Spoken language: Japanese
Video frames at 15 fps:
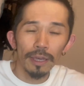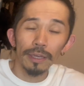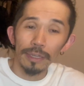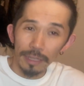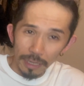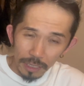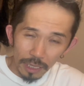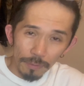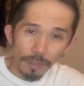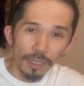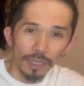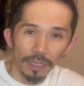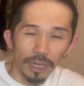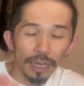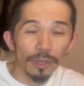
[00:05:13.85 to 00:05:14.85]
いらっしゃいましたら
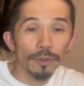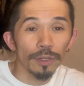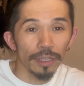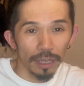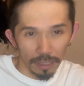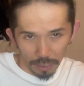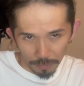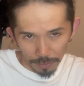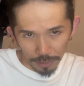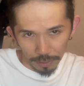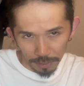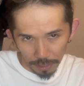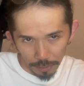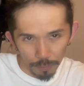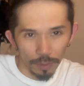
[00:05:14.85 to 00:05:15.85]
概要欄に貼ってますん
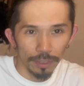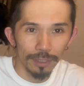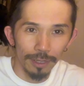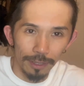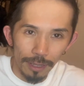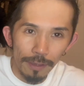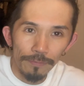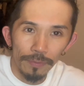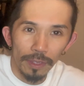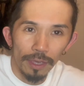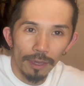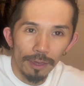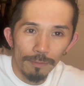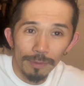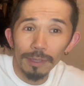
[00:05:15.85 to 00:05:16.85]
で、よかったらね、
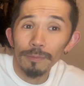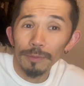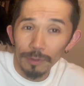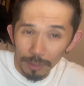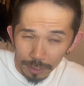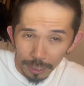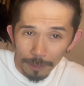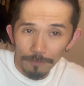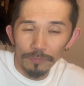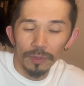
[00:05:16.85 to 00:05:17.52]
えー、見てみてください。